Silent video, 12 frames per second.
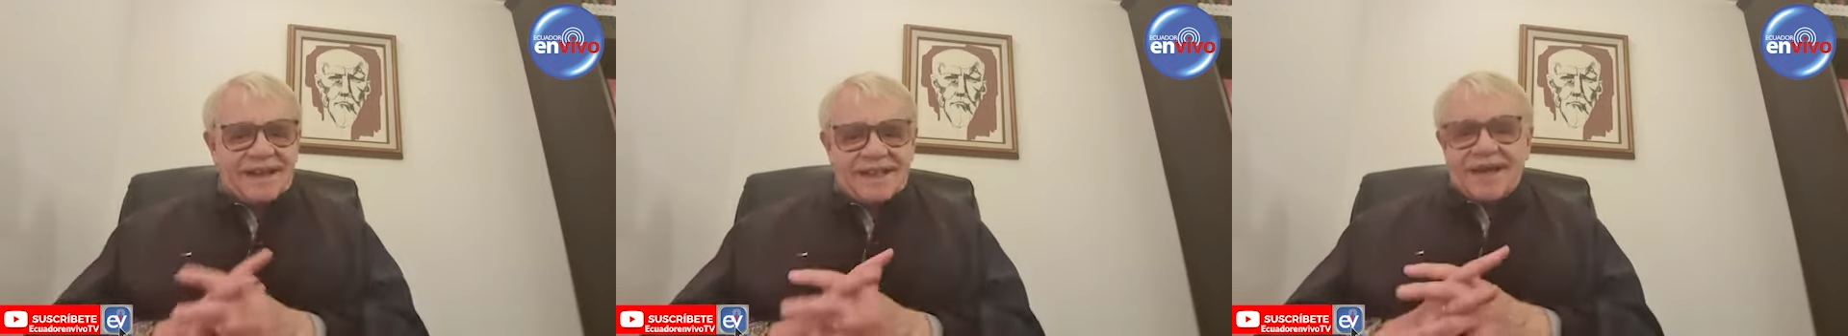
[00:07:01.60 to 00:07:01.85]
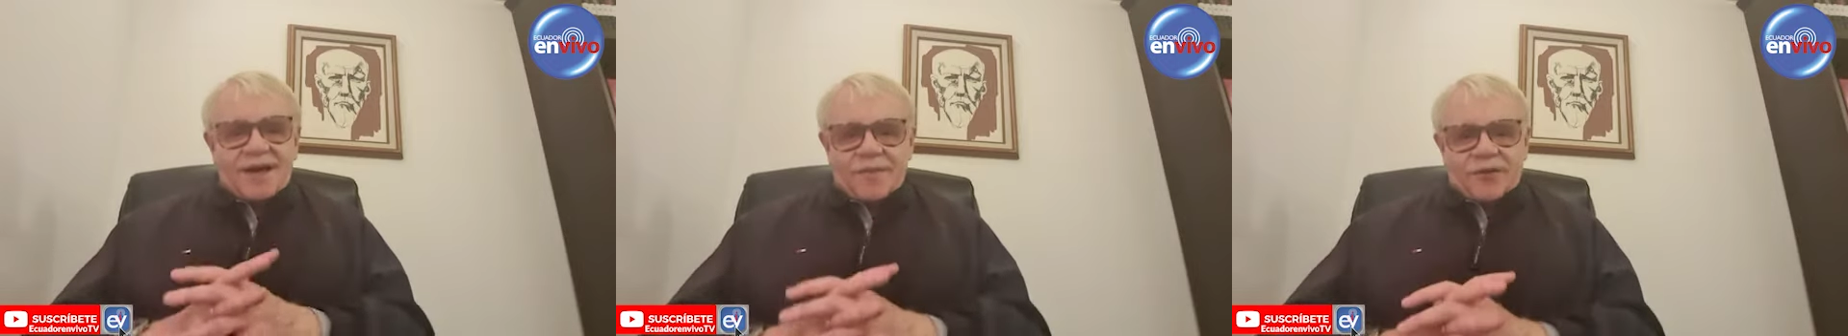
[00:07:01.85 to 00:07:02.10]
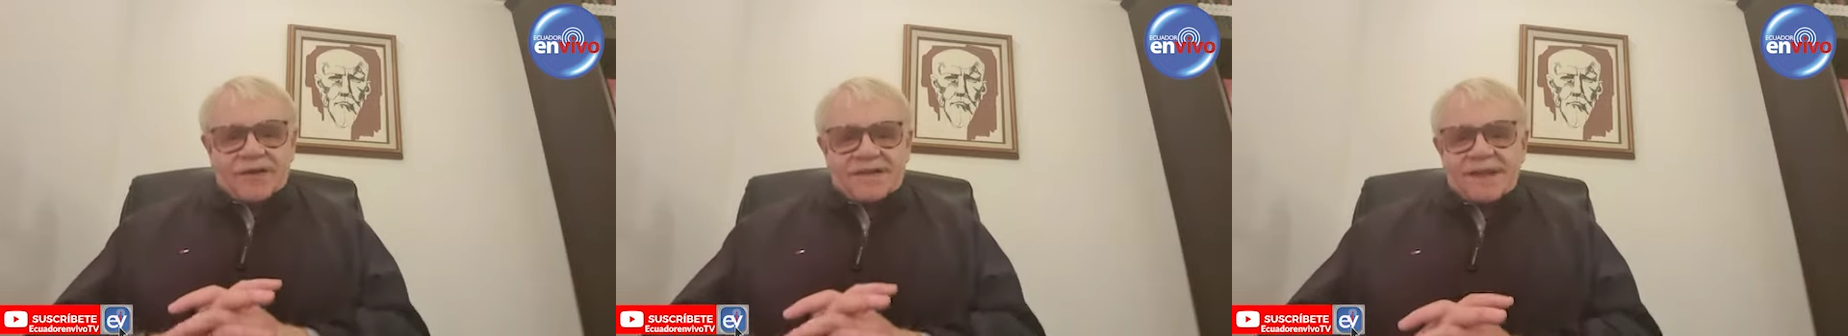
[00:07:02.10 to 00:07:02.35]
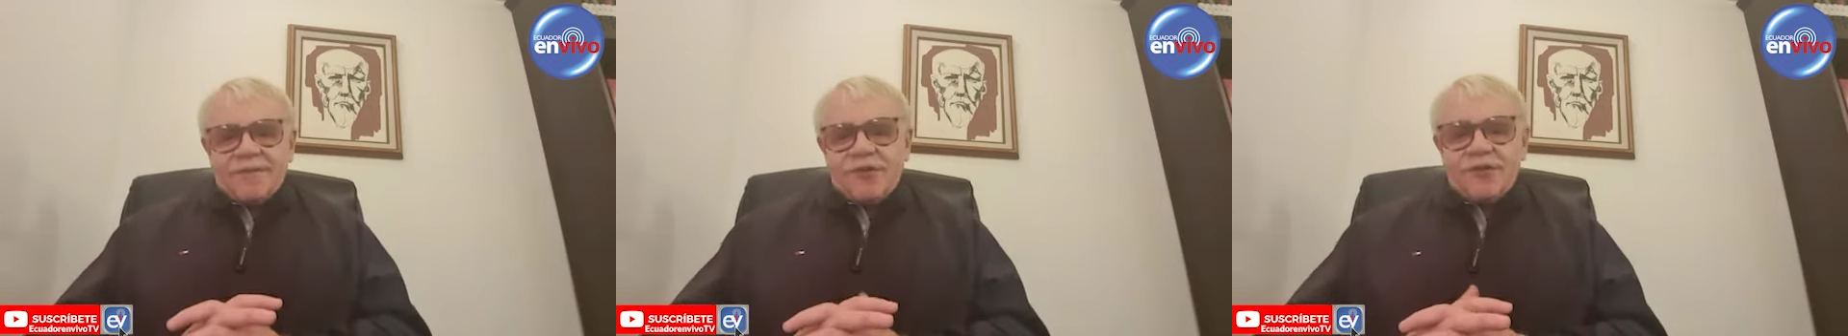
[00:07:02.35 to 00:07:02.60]
nada, porque
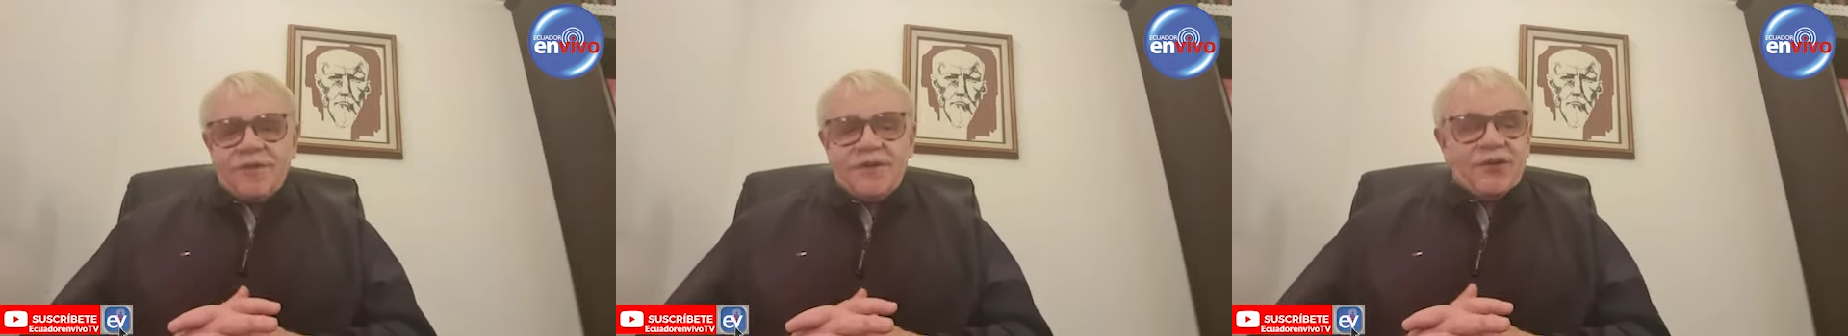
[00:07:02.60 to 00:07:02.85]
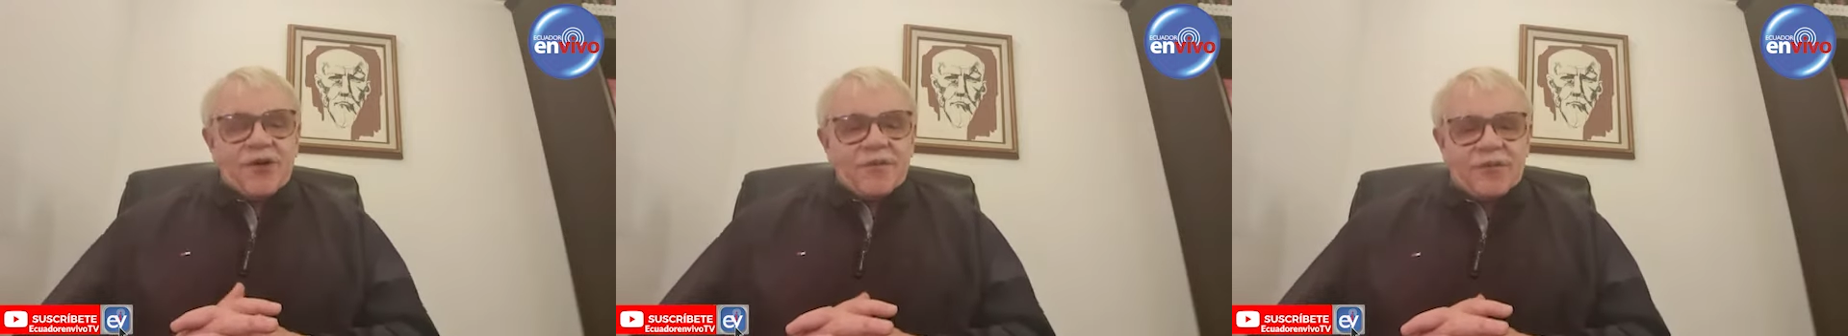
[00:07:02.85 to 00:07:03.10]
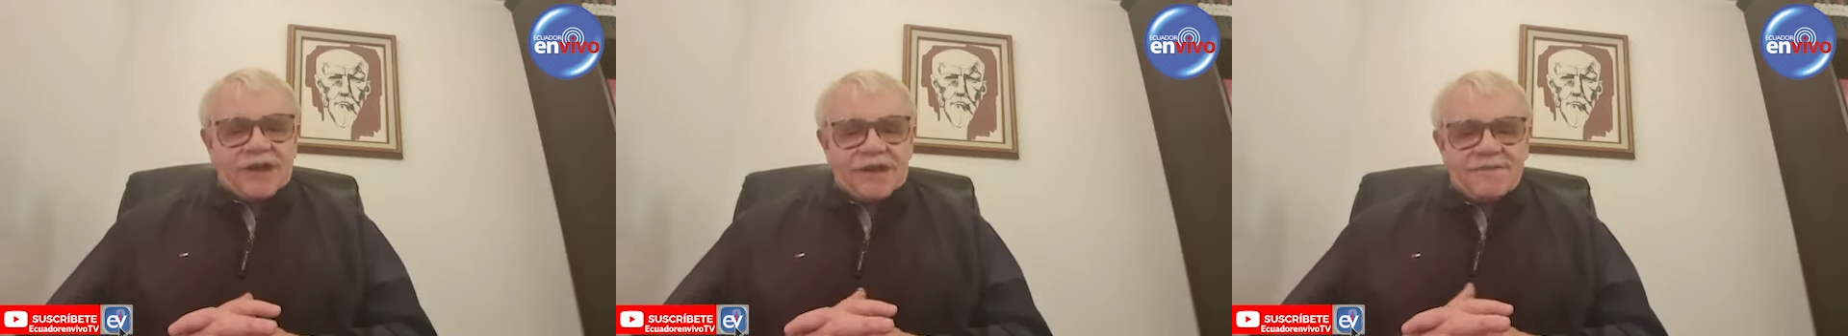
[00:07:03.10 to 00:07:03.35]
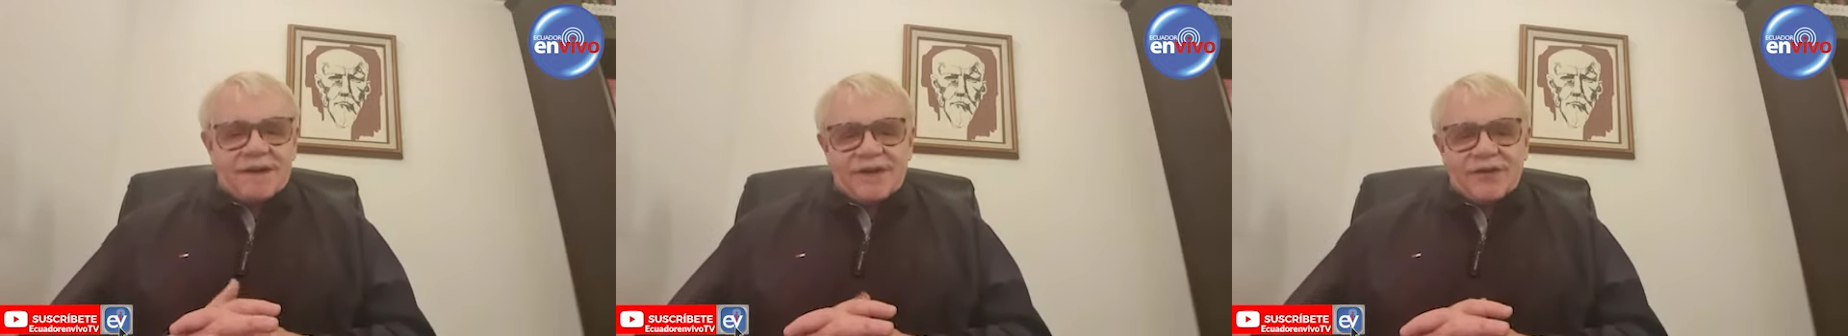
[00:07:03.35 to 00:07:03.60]
está prohibido, porque
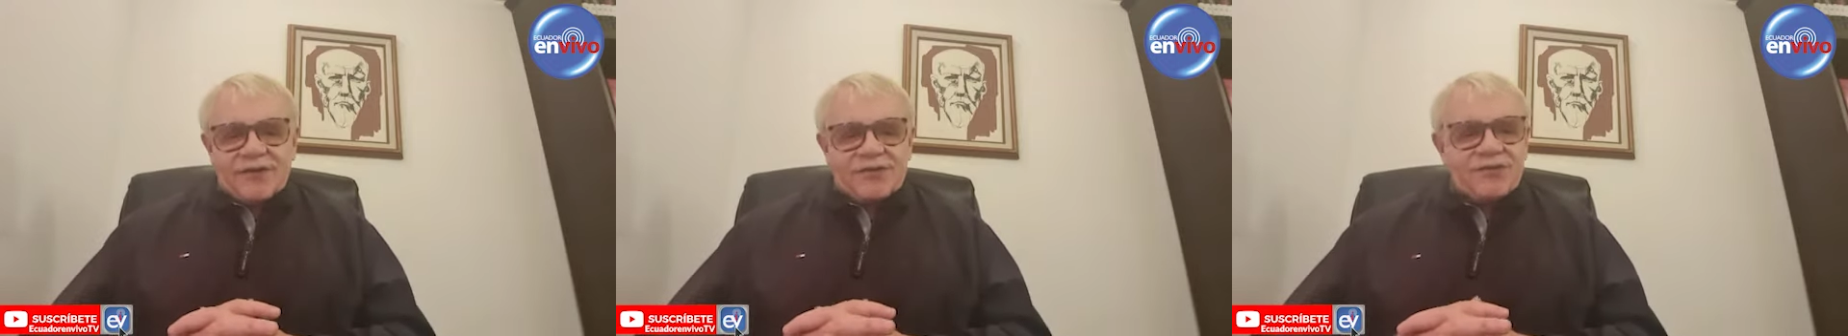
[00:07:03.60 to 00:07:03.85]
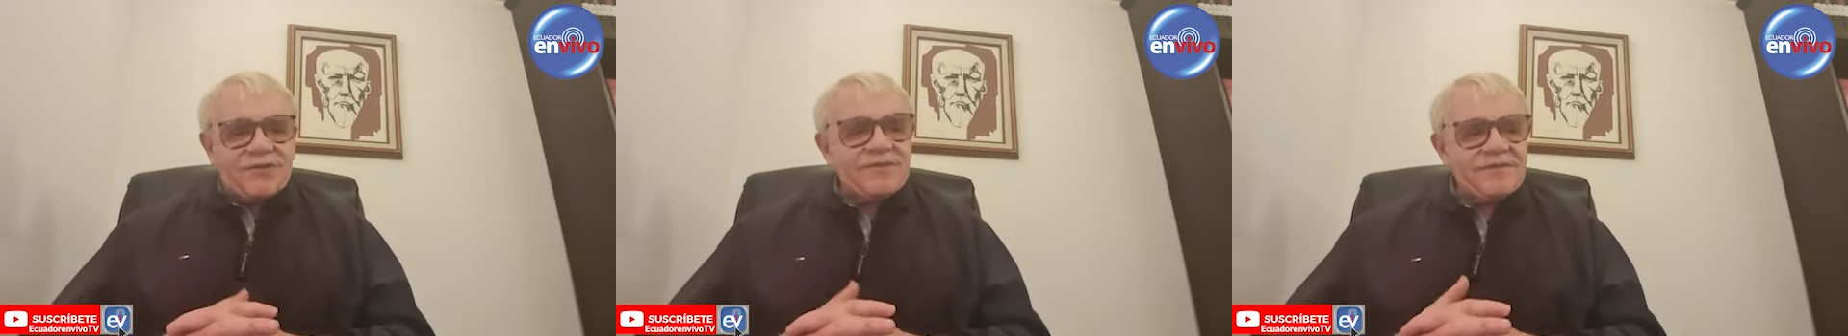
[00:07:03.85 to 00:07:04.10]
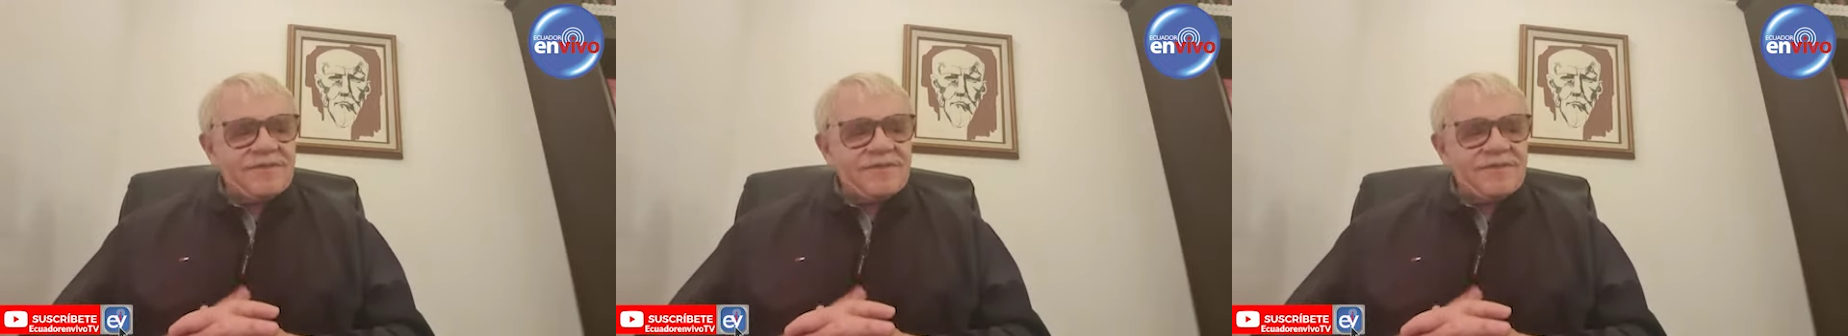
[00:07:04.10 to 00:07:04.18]
es peligroso.